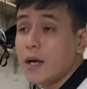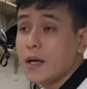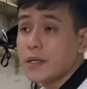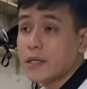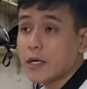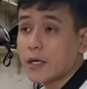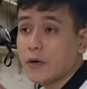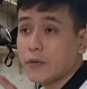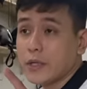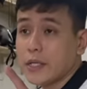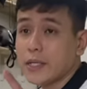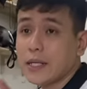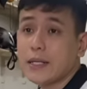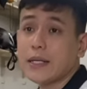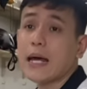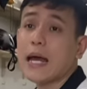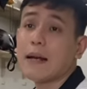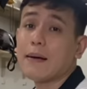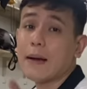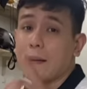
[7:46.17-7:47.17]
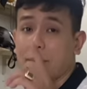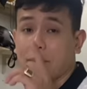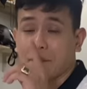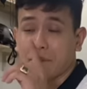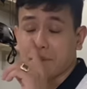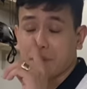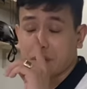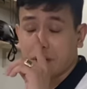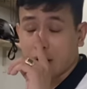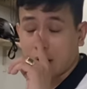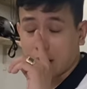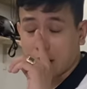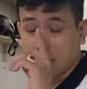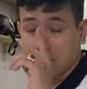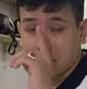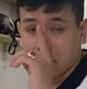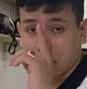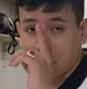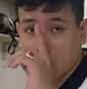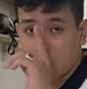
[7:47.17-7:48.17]
Như con ZS2R là
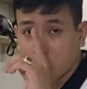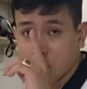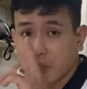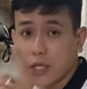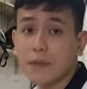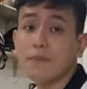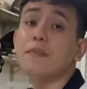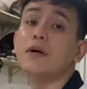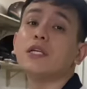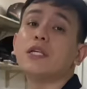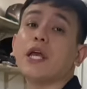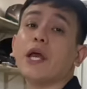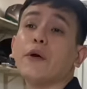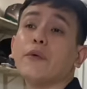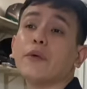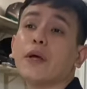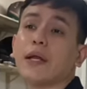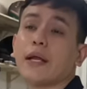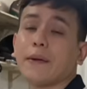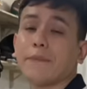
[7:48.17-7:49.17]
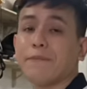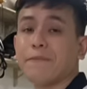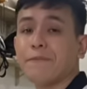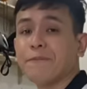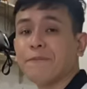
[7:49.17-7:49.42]
mình lỗ 90 triệu nha anh em.